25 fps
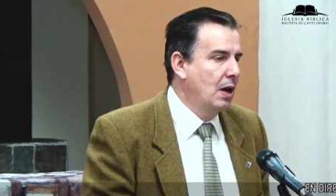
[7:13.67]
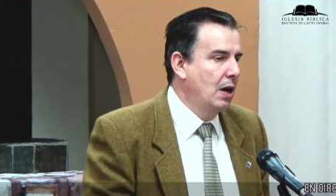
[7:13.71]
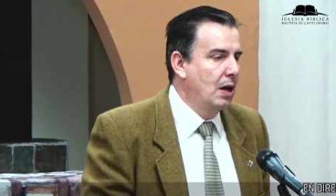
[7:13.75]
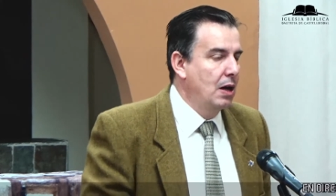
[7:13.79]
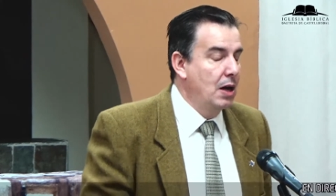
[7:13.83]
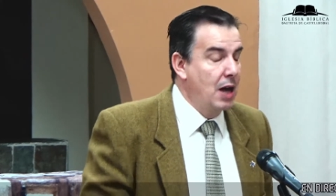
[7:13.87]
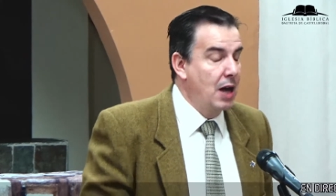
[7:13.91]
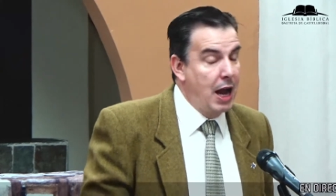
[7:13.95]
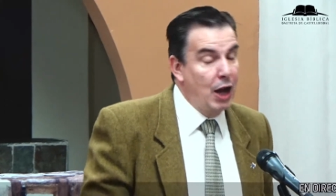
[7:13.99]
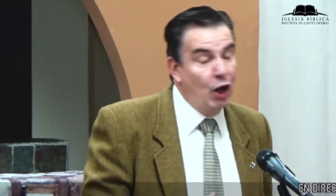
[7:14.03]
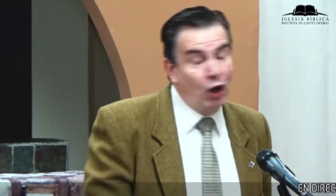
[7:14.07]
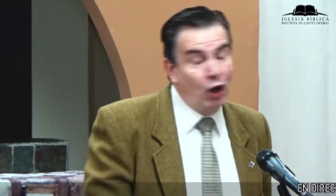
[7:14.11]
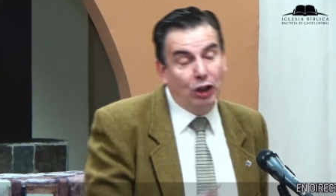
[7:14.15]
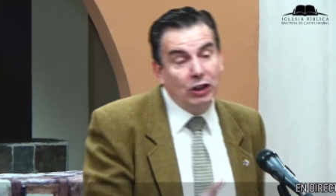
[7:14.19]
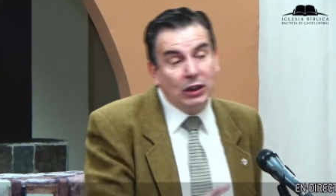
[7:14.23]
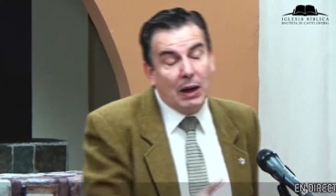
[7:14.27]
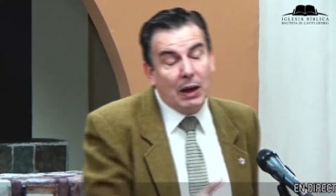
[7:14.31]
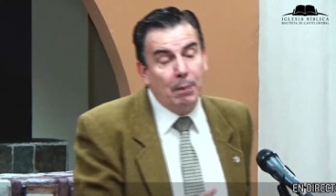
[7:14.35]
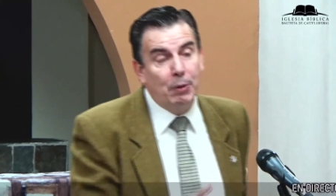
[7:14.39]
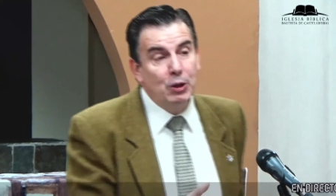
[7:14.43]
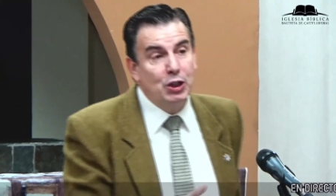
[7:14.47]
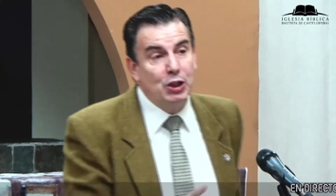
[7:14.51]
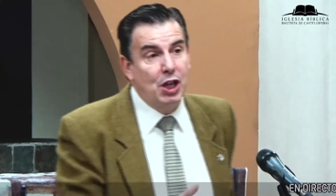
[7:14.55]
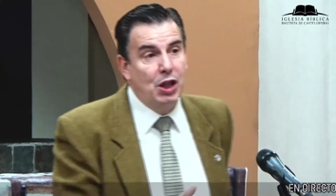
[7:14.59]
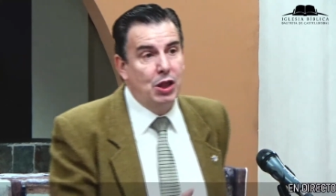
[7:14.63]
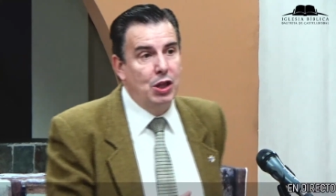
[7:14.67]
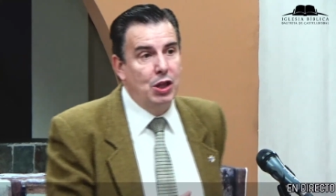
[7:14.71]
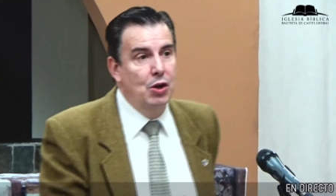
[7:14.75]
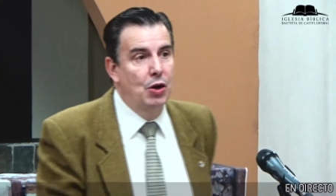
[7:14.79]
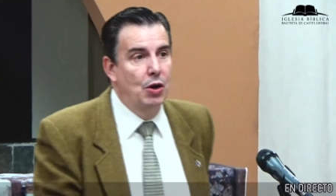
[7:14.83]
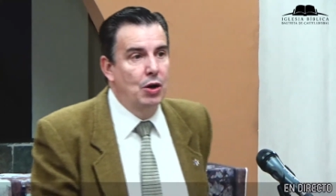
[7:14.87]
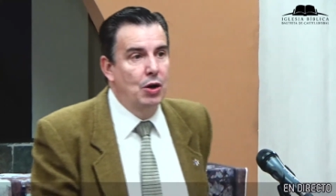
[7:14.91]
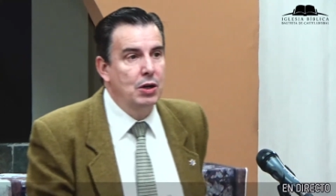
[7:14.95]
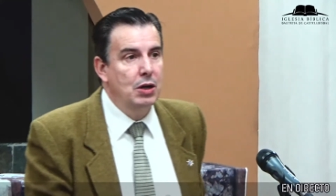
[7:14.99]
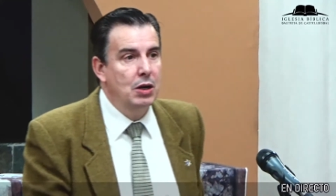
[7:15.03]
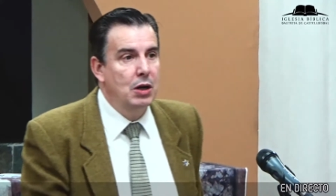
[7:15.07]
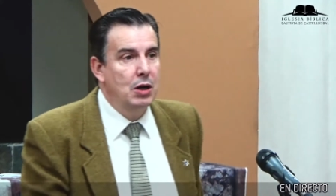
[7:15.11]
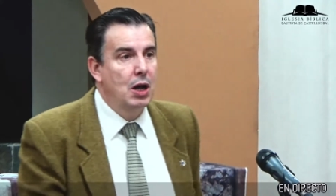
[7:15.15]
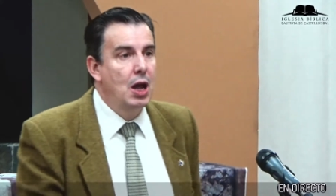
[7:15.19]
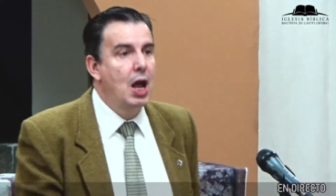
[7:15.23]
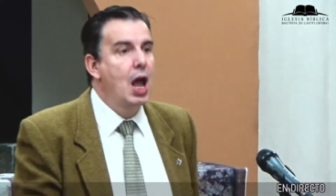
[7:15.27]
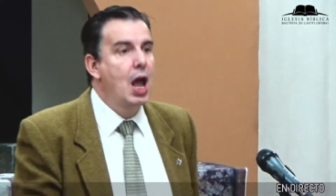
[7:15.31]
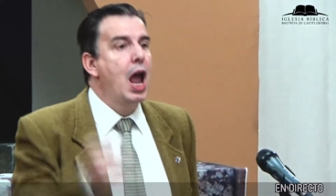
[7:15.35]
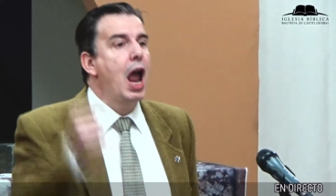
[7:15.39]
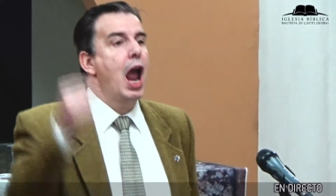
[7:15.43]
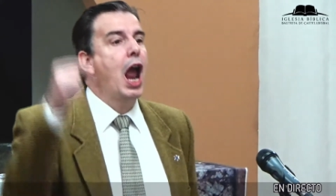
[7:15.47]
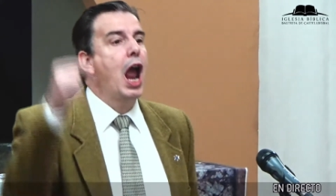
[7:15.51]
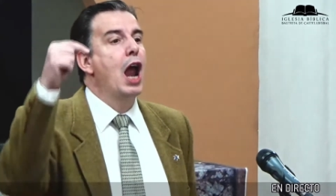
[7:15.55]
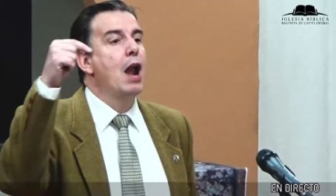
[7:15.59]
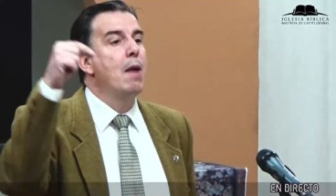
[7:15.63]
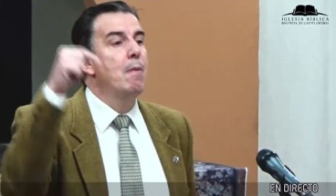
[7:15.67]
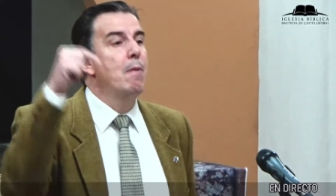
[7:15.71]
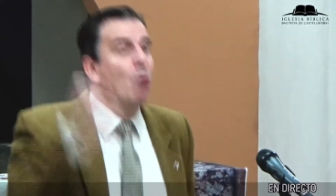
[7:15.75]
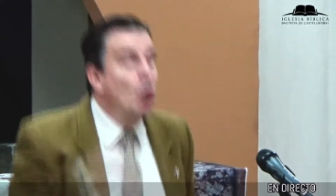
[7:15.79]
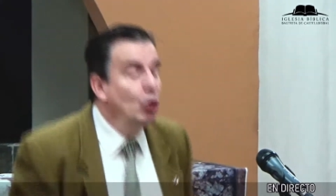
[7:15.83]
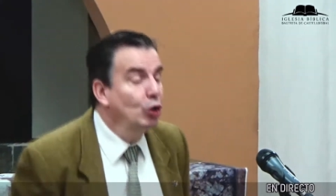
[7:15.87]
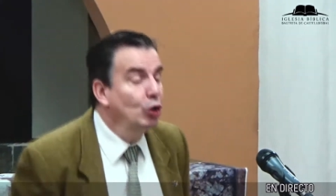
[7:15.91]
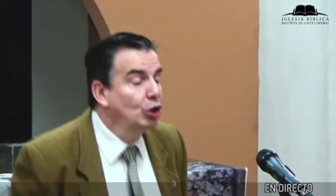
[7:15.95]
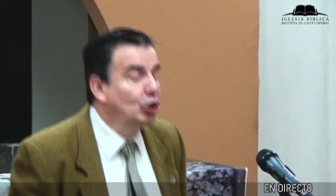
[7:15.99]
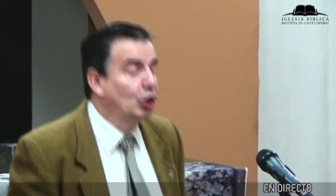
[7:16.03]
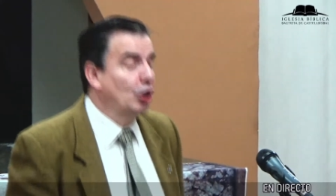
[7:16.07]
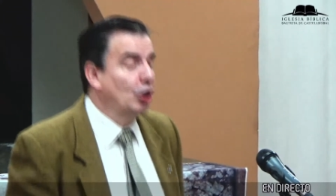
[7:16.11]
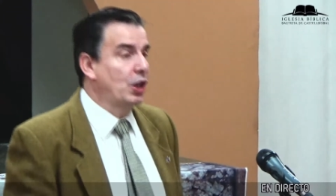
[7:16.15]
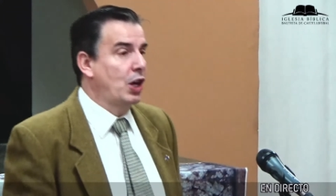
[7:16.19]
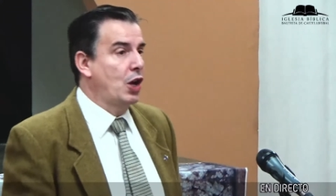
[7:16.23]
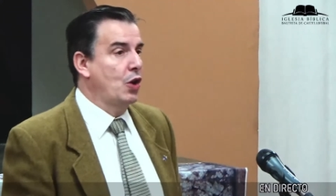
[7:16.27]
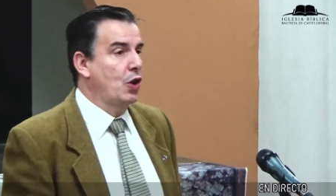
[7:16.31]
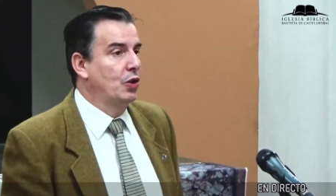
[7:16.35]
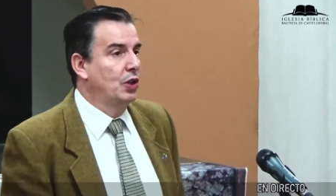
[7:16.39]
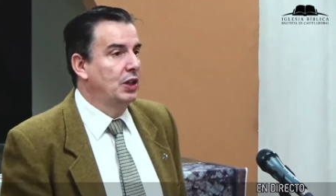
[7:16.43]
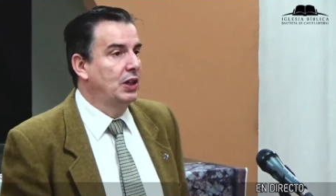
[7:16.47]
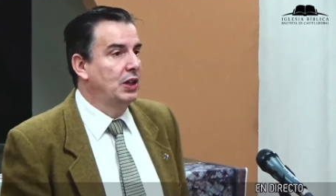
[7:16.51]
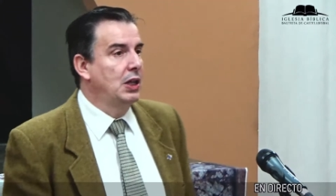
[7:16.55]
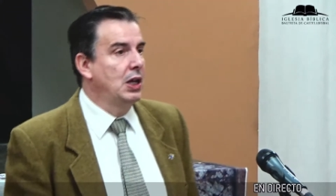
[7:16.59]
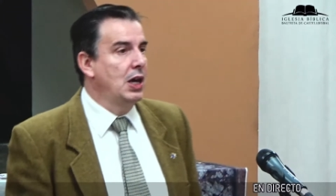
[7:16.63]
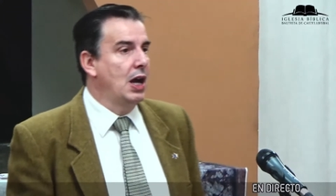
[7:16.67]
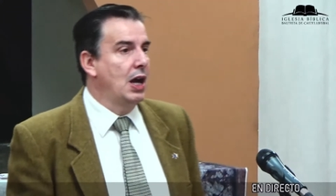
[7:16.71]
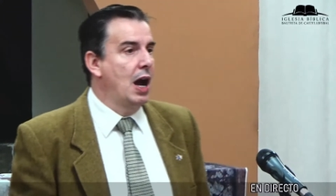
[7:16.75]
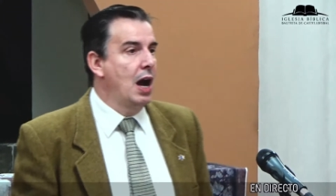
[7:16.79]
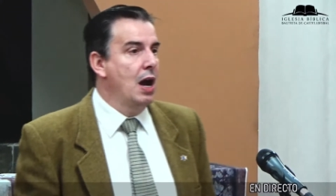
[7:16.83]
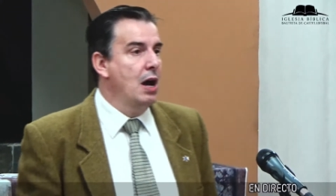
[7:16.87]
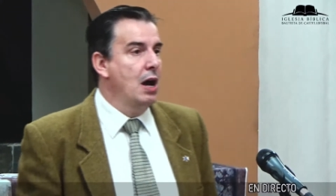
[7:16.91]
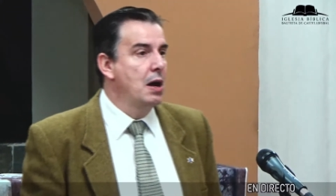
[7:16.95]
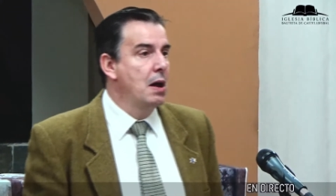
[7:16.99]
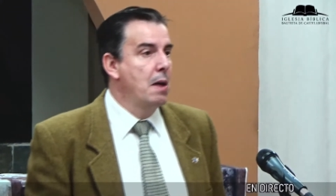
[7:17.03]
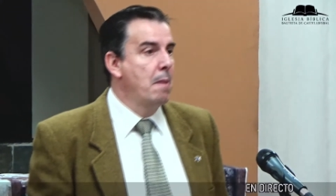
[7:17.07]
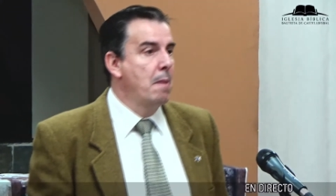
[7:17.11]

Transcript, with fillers: En contraposición, el mundo de hoy en día